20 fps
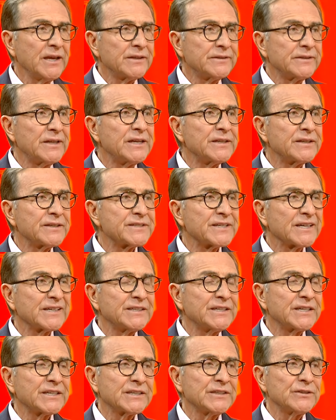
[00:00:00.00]
neredeyse
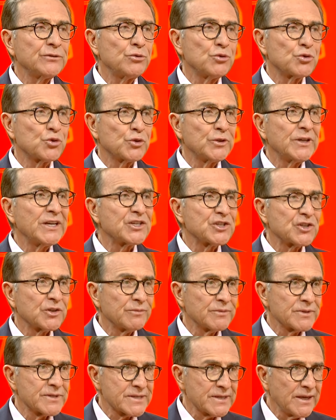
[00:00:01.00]
40'ın üstüne
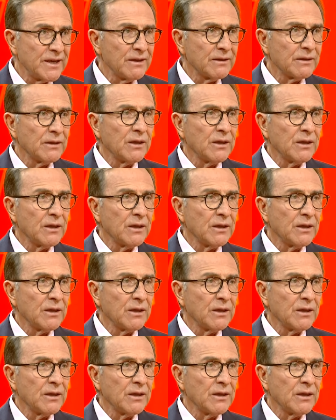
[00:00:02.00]
çıkmışsa